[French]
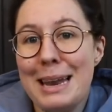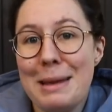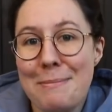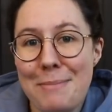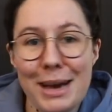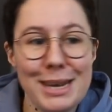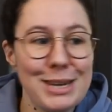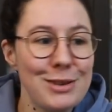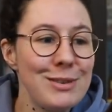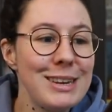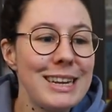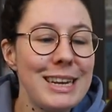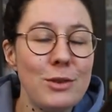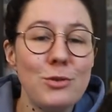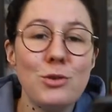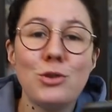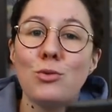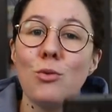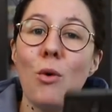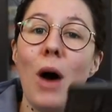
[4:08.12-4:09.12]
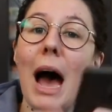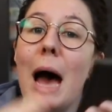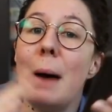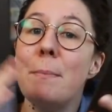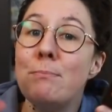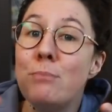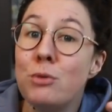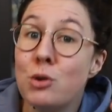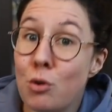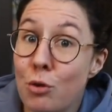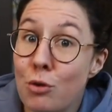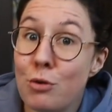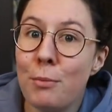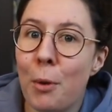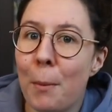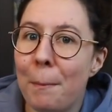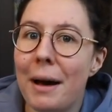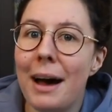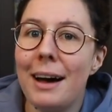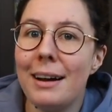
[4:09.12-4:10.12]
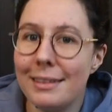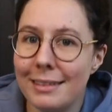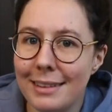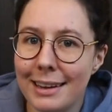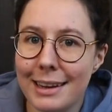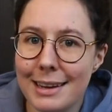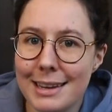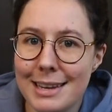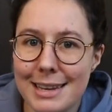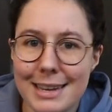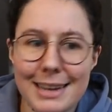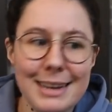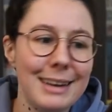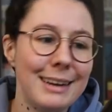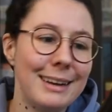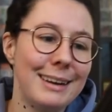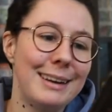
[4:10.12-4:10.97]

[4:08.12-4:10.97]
les personnes qui ne sont absolument pas intéressées